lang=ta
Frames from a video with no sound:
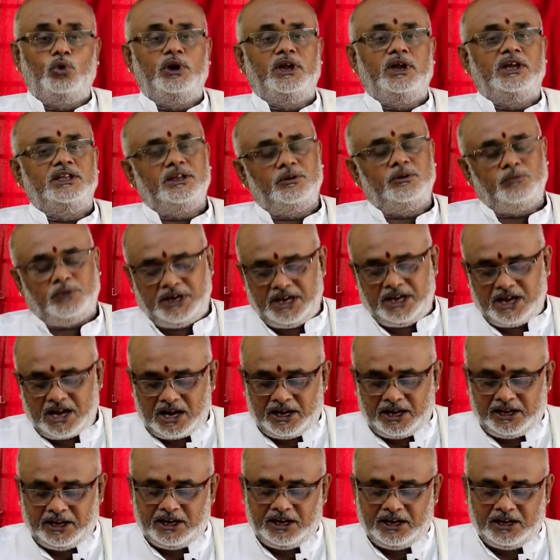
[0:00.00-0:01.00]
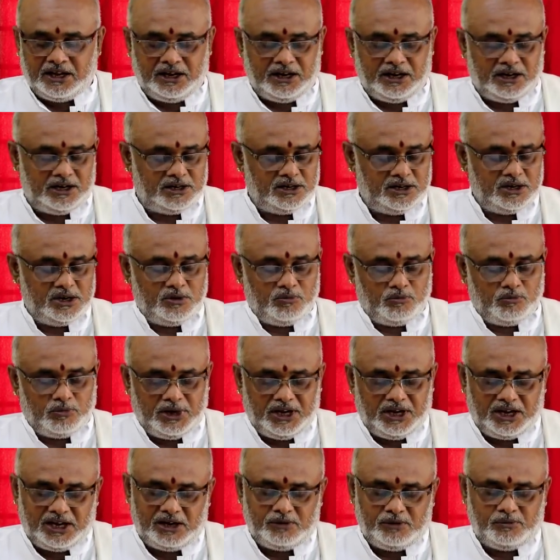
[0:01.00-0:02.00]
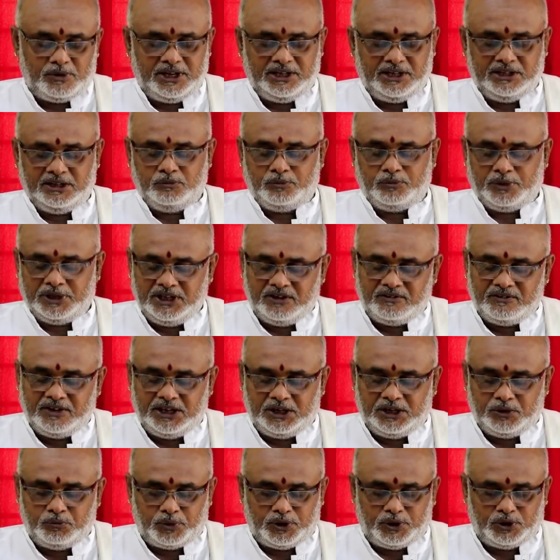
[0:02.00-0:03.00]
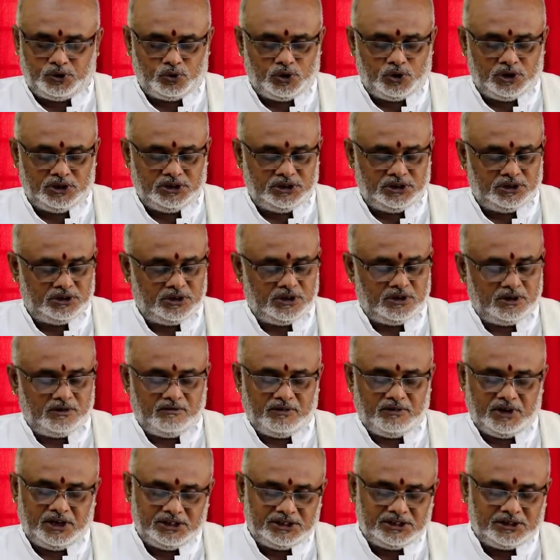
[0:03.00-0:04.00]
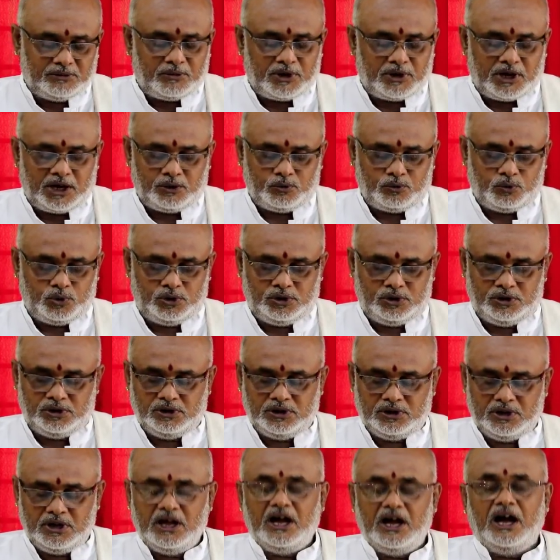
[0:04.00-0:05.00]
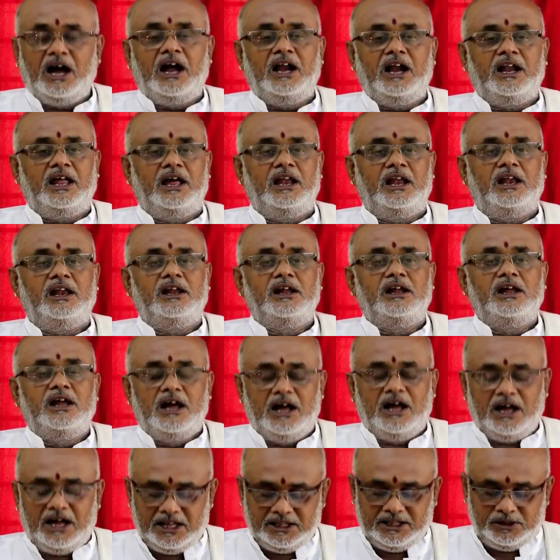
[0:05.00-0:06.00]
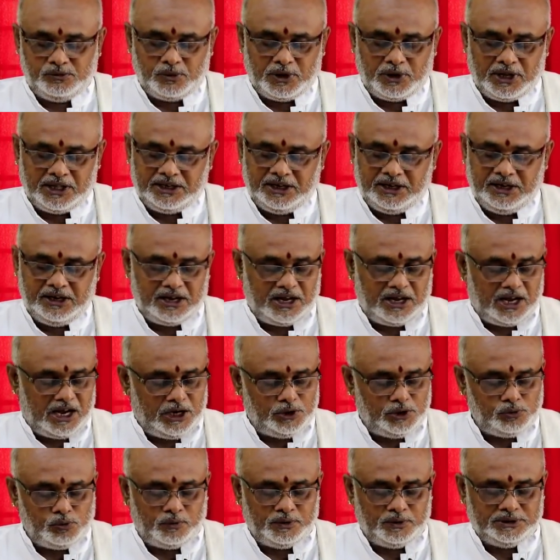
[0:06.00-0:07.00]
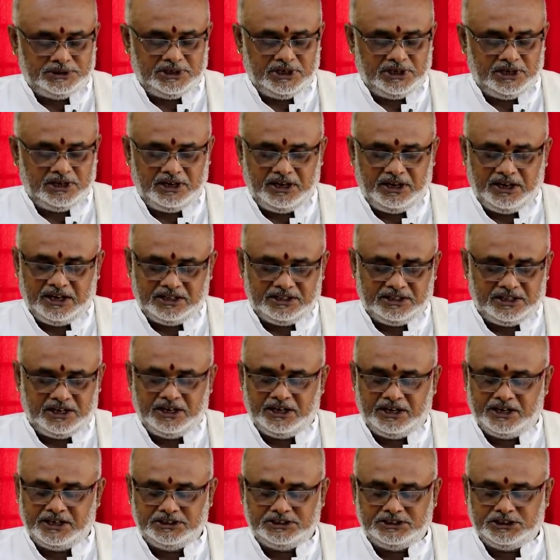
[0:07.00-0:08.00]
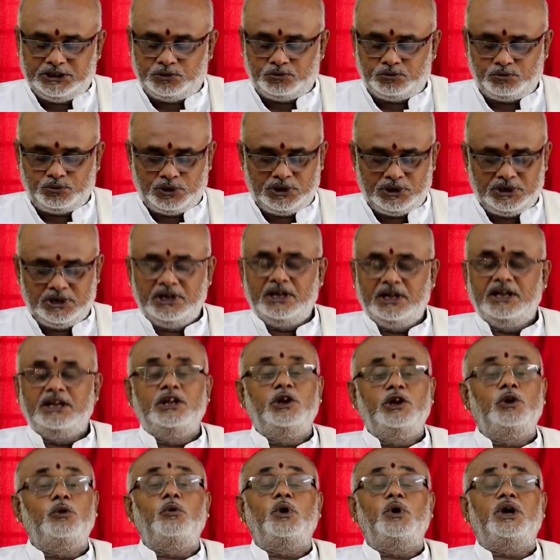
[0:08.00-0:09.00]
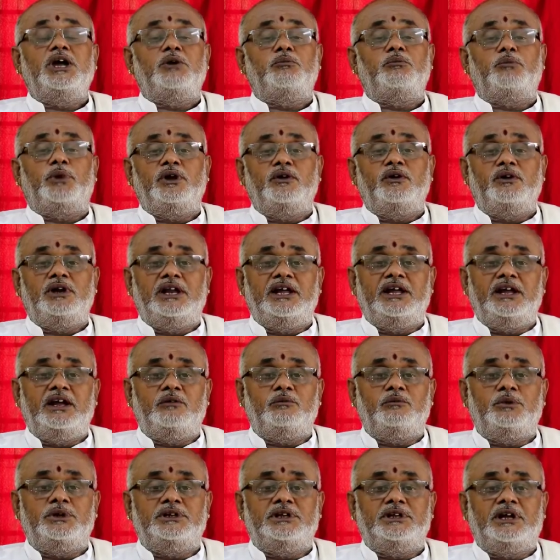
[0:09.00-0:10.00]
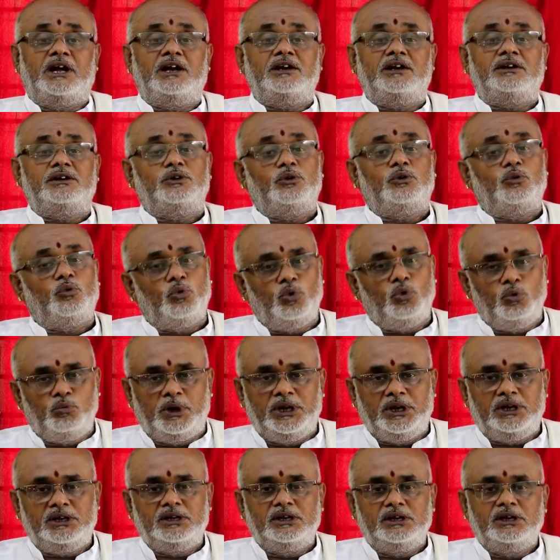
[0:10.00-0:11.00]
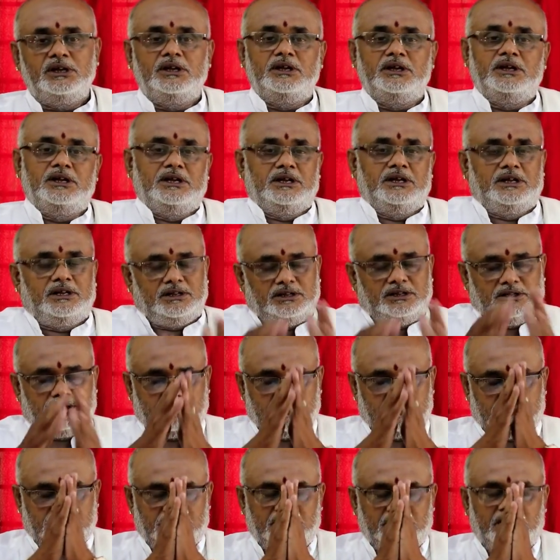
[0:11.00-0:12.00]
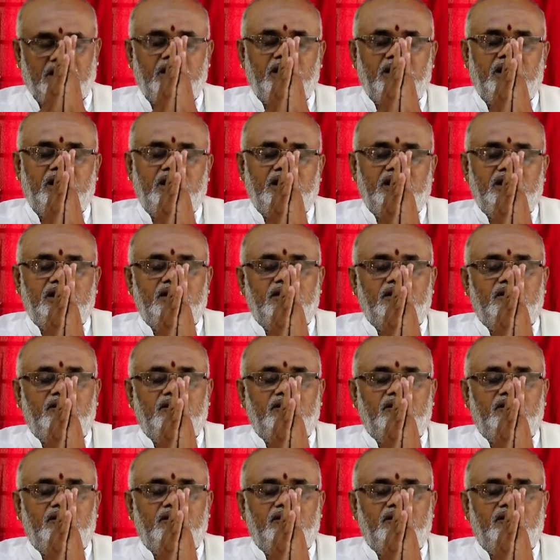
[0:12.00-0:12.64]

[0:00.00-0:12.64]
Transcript: ஓர் எதிர்மறையான எண்ணங்கள் மக்கள் மனதில் பதிய வைக்கப்பட்டுள்ளது வருத்தமான ஒன்று ஆனால் அது மாதிரி அனுபவத்தில் எந்த நிகழ்ச்சியும் நிரூபிக்கப்படவில்லை என்பதுதான் உண்மை நன்றி